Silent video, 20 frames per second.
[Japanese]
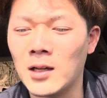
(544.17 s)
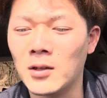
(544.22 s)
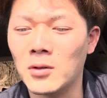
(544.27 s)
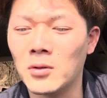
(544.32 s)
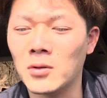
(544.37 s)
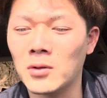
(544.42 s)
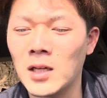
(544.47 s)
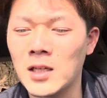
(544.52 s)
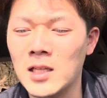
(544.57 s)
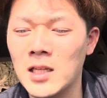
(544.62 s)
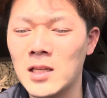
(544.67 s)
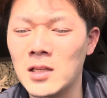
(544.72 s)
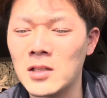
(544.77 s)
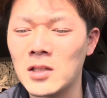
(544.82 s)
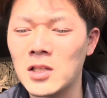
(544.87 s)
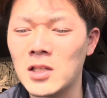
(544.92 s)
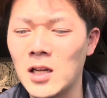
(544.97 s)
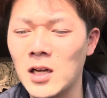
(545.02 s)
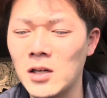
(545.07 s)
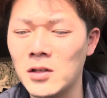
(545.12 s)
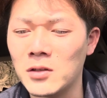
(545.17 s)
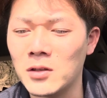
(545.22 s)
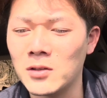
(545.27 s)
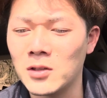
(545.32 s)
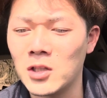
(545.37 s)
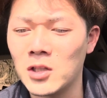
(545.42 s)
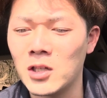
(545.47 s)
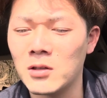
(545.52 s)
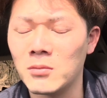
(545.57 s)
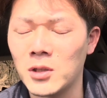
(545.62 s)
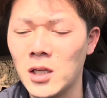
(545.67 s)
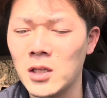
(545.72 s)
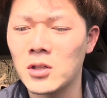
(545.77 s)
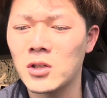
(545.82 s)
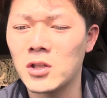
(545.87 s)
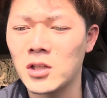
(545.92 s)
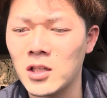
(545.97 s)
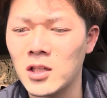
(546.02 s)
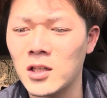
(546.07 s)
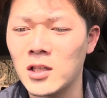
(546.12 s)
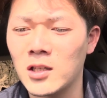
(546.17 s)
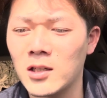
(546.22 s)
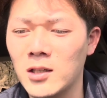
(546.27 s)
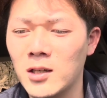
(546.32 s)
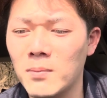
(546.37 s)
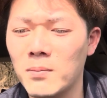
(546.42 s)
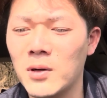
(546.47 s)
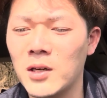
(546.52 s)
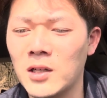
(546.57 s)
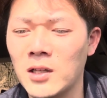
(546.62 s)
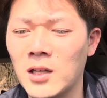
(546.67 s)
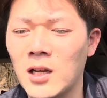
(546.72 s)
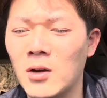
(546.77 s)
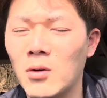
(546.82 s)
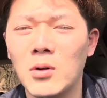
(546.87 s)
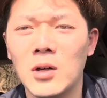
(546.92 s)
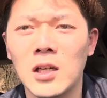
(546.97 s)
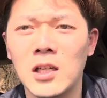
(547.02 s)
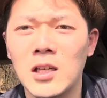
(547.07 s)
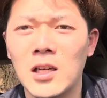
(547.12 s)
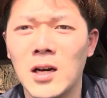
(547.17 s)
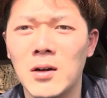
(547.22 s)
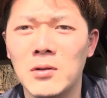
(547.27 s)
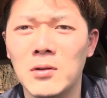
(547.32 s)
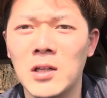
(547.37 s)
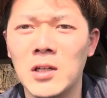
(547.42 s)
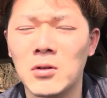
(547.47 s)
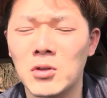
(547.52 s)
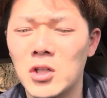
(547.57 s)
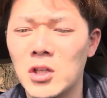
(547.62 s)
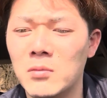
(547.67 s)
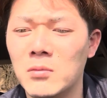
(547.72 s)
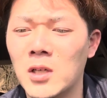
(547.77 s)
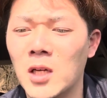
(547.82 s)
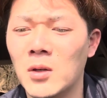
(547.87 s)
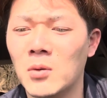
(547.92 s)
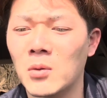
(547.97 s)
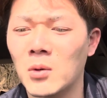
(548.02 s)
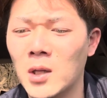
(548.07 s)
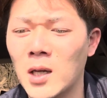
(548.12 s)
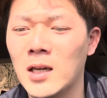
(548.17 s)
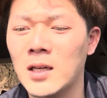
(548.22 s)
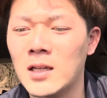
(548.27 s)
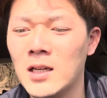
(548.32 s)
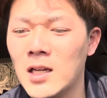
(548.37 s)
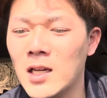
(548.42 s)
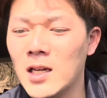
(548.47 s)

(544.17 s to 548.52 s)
の、大切にしてるチームですし、やっぱりね、攻撃が売りのチームなので、